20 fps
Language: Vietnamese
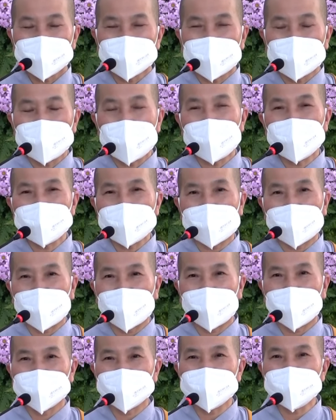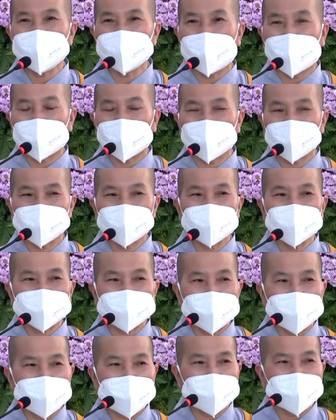Một hôm nọ Đức Phật của
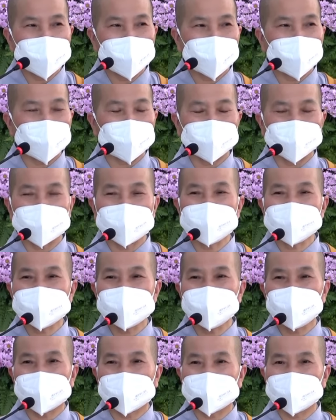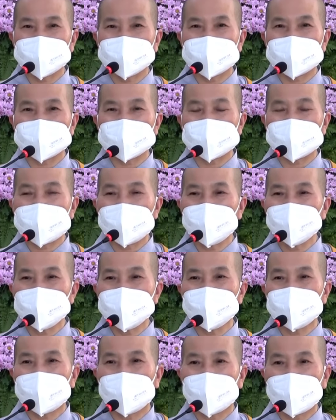chúng ta cùng với chư vị tỳ kheo
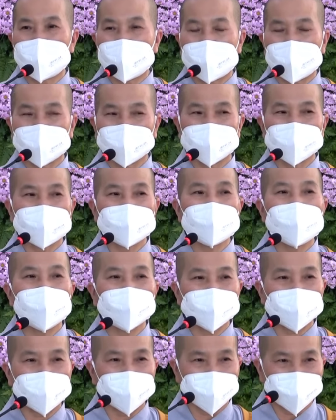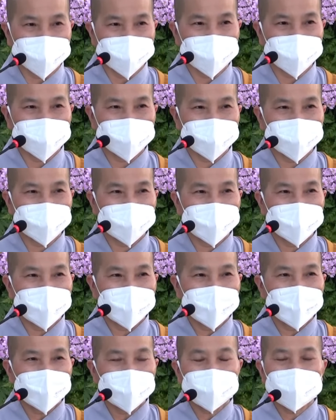đi vào làng để khất thực.
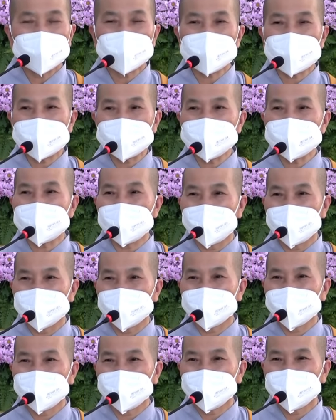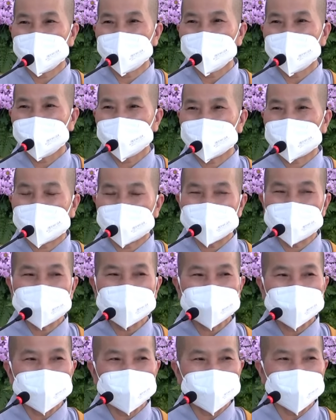Lúc bấy giờ ngày
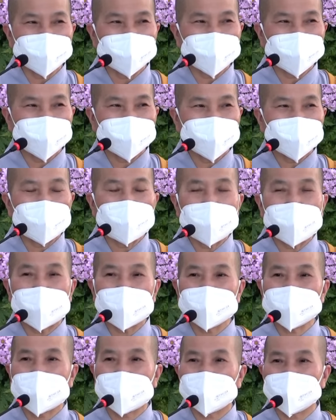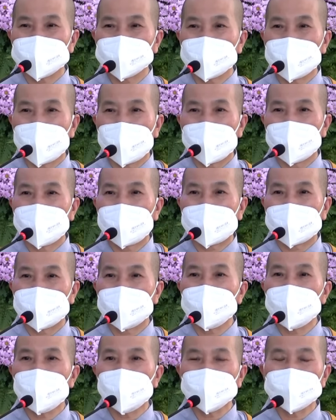đi trước có hai thầy trò Bà
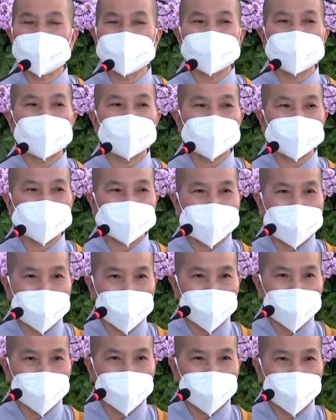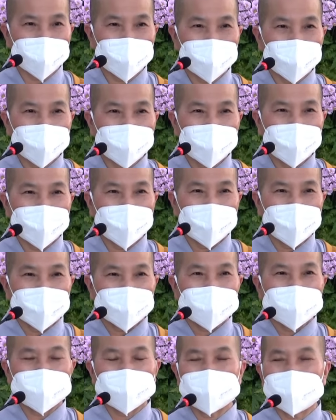La Môn đi theo sau,
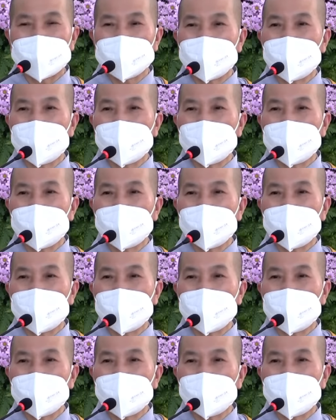thì